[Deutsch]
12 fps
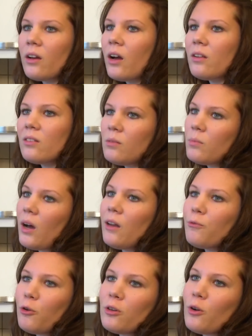kann sie ihm
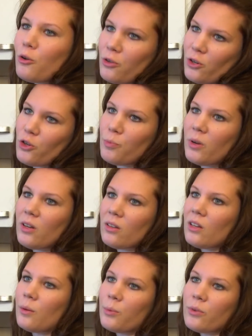beantworten, außer der Spender
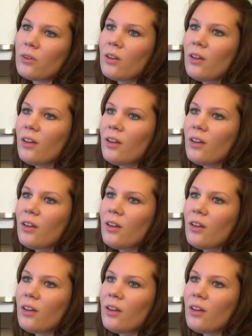selbst